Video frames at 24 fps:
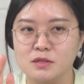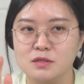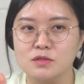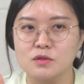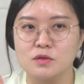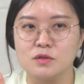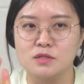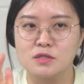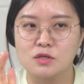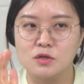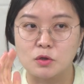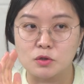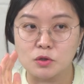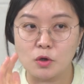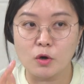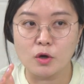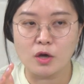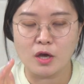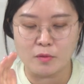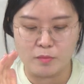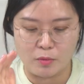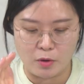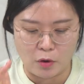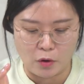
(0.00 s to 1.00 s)
그전 이제
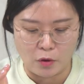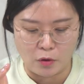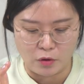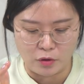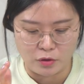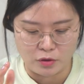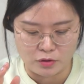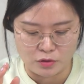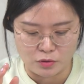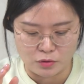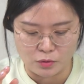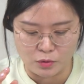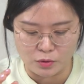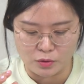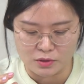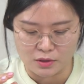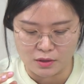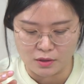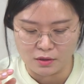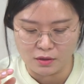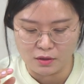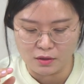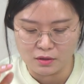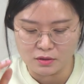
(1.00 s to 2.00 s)
여성의 병 그리고
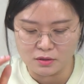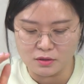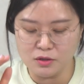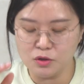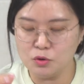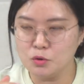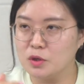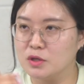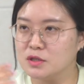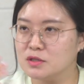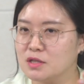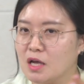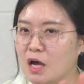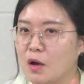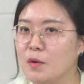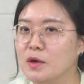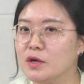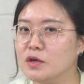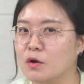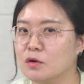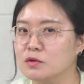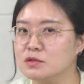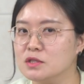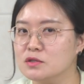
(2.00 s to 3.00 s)
이제 그 이후에는 사회
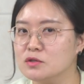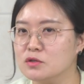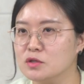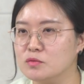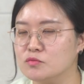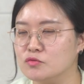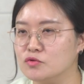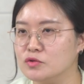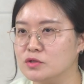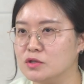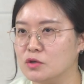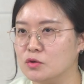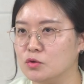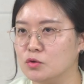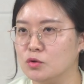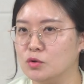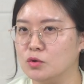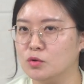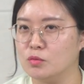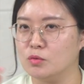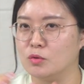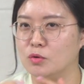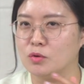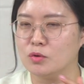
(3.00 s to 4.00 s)
경제적인
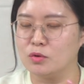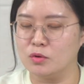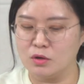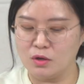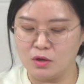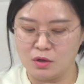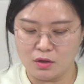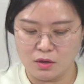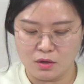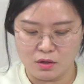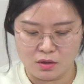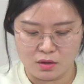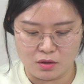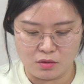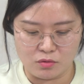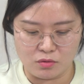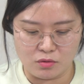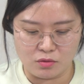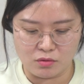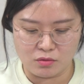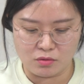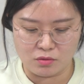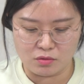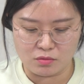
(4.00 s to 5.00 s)
문제로 뭐,
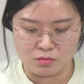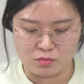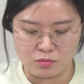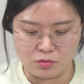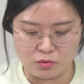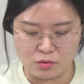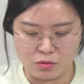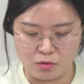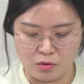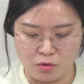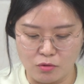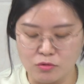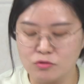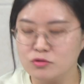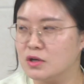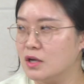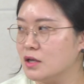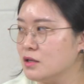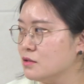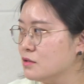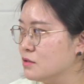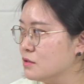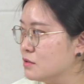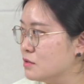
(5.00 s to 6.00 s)
어, 뭐
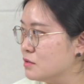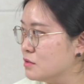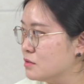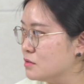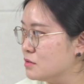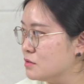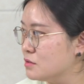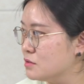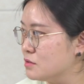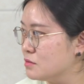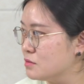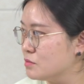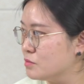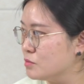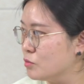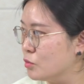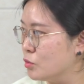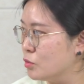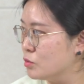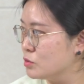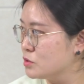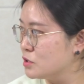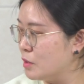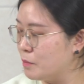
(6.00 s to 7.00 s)
억울한 음.
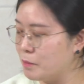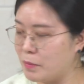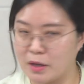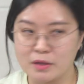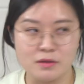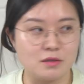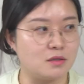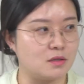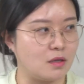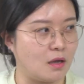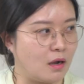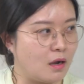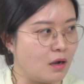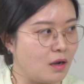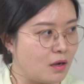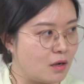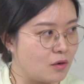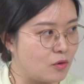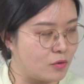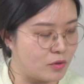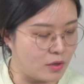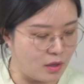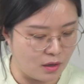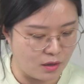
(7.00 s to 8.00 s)
뭐 재판을
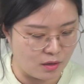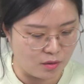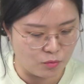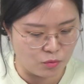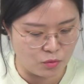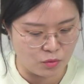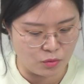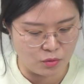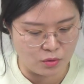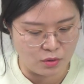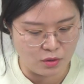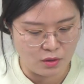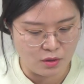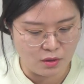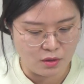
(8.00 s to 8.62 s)
당하거나 음. 뭐